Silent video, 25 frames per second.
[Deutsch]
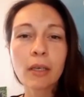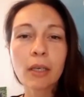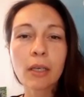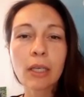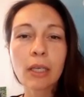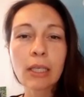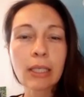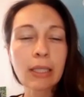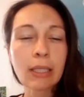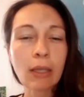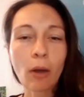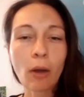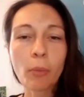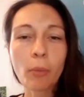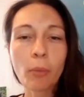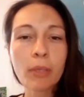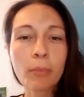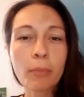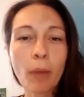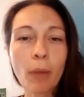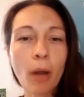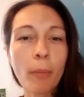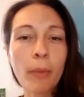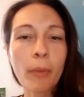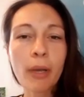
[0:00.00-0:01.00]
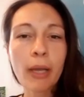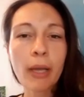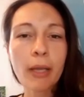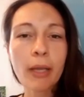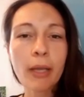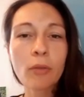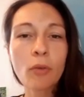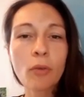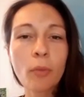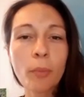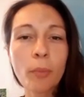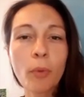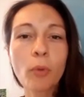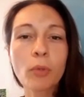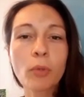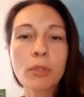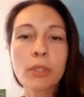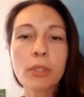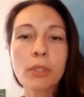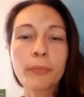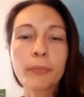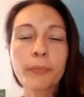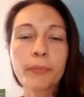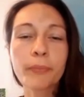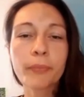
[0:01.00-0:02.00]
ich glaube, ich mache mal eine
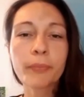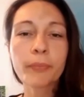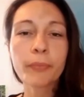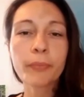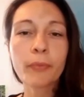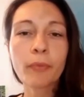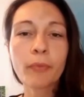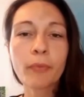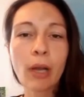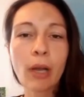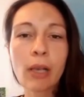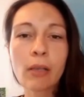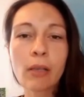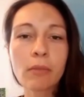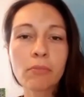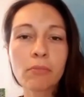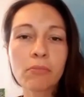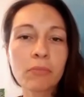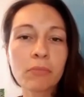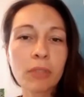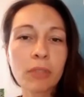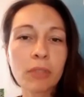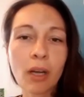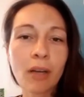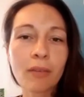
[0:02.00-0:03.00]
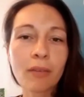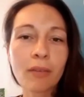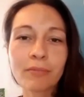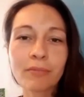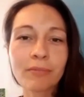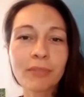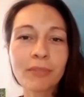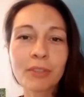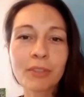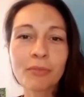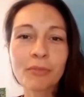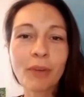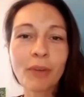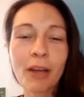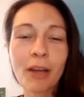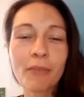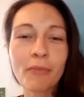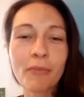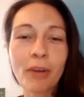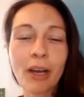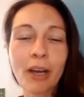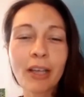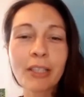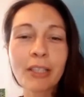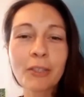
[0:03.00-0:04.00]
Hypnose, weil ja, es war
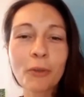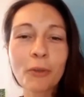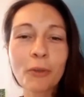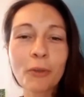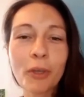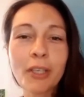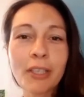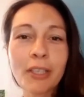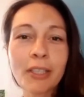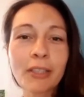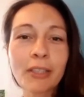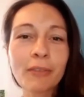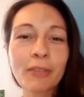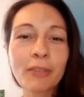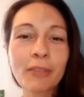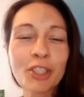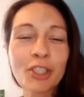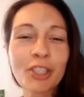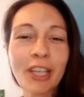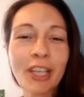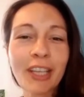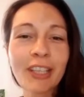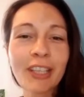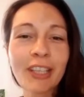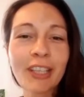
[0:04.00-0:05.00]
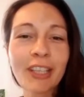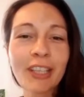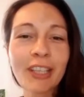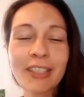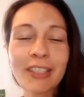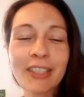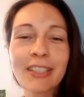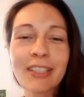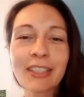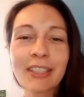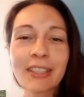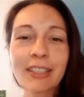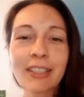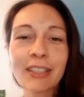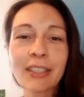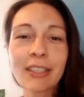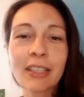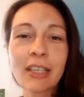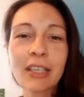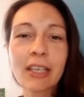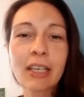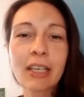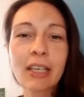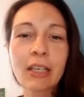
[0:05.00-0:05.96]
einfach auch die Neugierde, was steckt dahinter, gell?